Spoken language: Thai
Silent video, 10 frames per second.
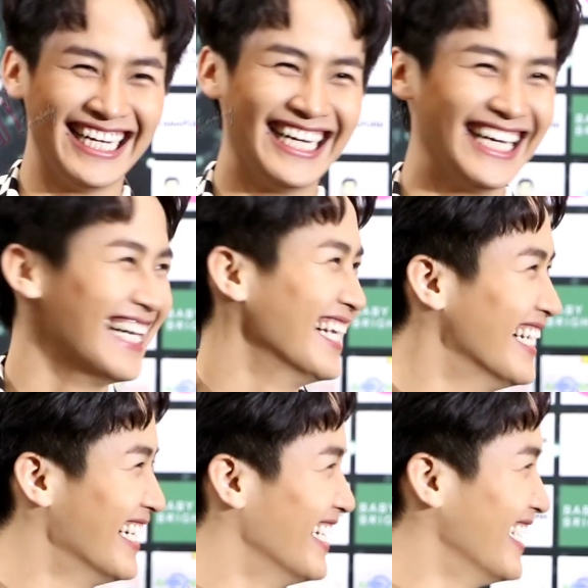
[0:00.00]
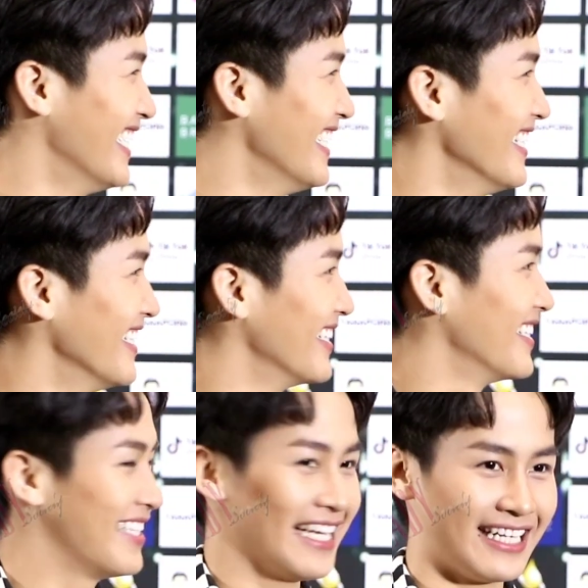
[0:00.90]
คือยังไงแล้วประกบกับพี่เขาน่ารัก
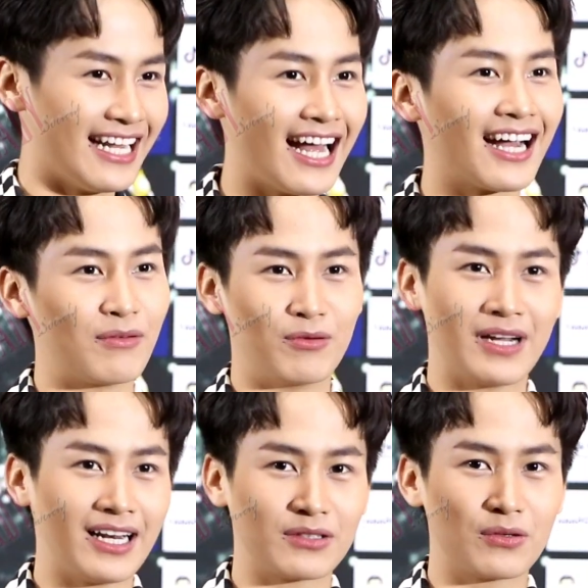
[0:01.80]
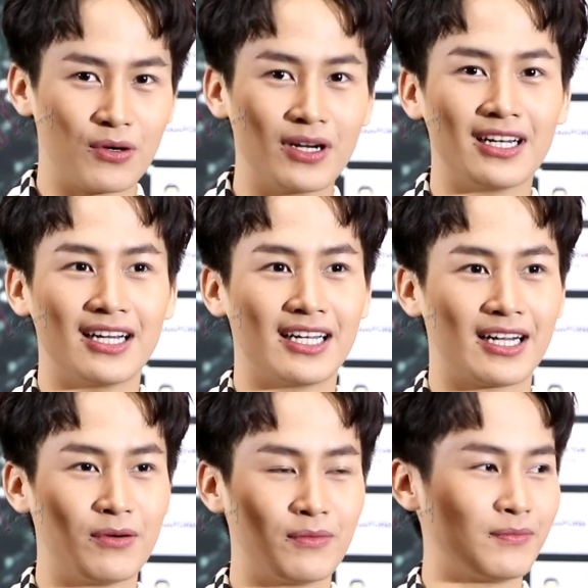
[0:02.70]
ปะน่ารักครับผมน่ารักทุกคนเลยค
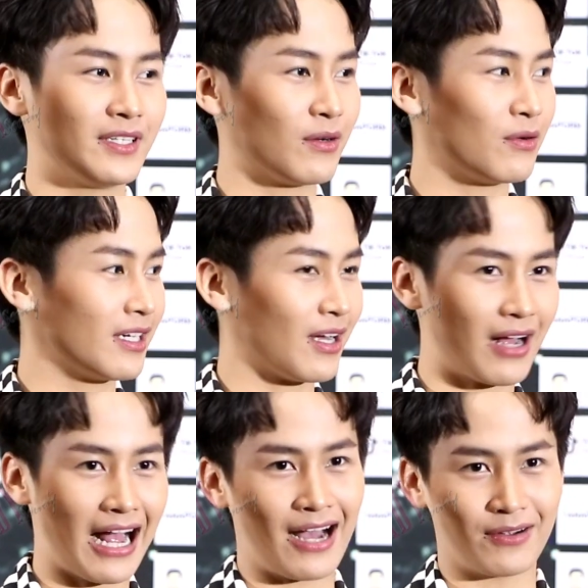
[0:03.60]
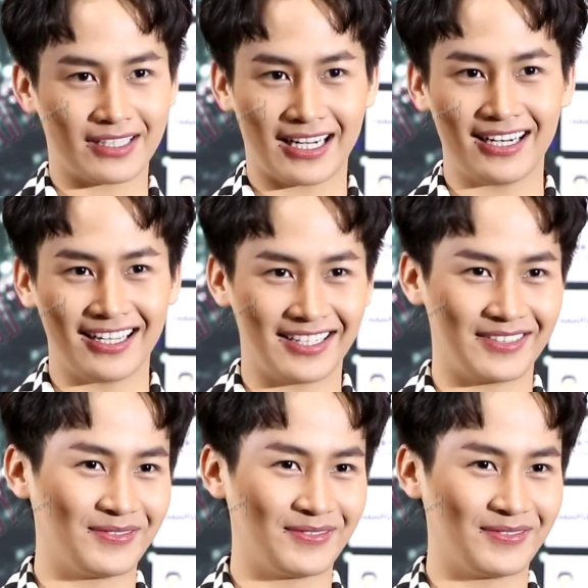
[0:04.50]
รับผมมีแต่คนขาวๆทั้งนั้นเลย